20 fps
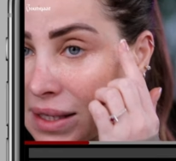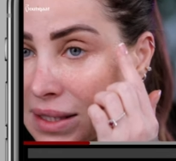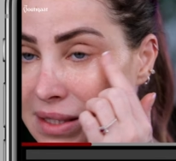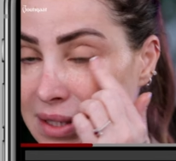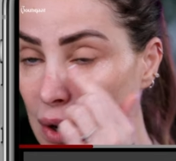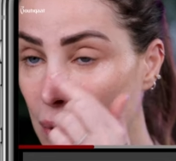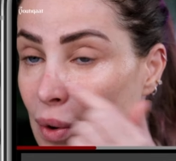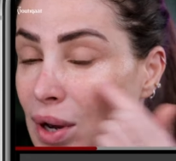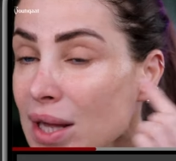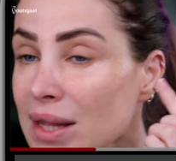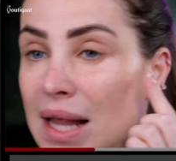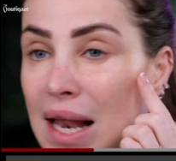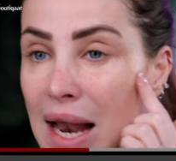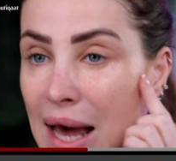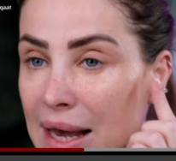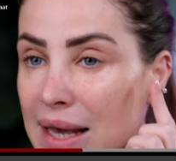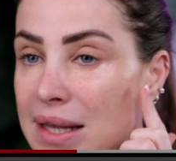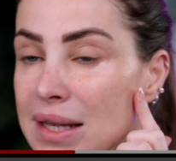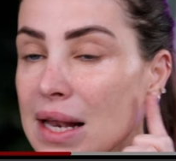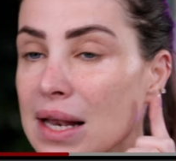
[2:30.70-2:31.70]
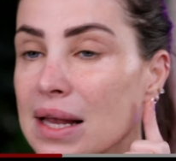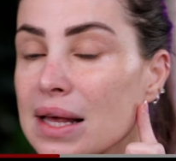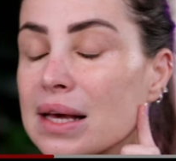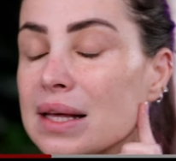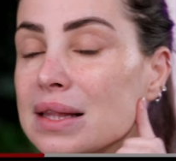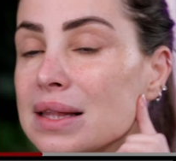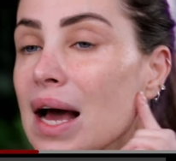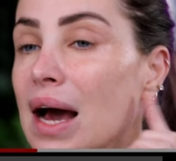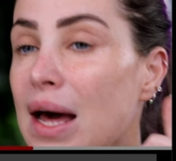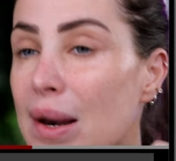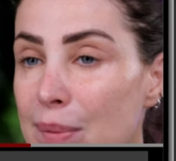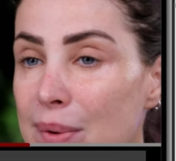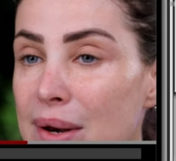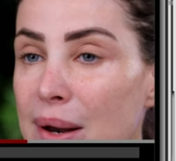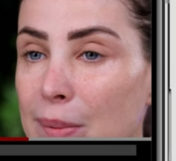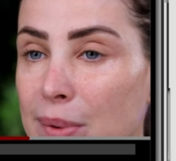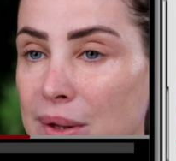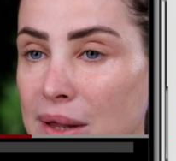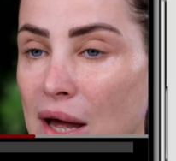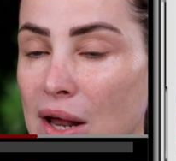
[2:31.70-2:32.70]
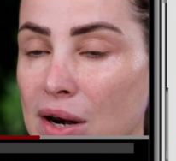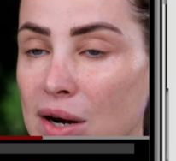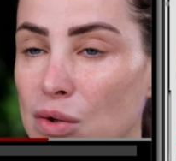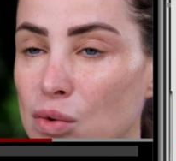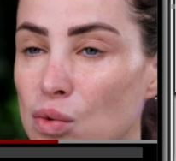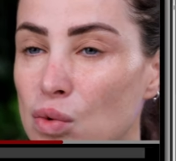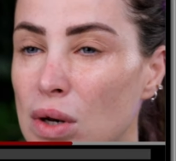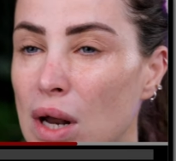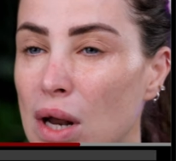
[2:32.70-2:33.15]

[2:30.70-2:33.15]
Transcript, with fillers: سواد العين اللي كتار منا بيتعرضوا